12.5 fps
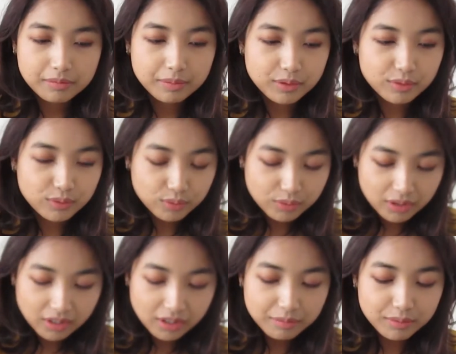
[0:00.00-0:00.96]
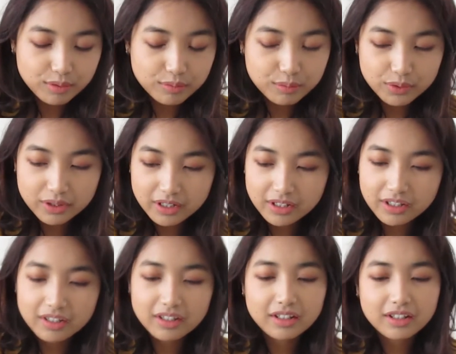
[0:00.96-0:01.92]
biru tua, biru muda.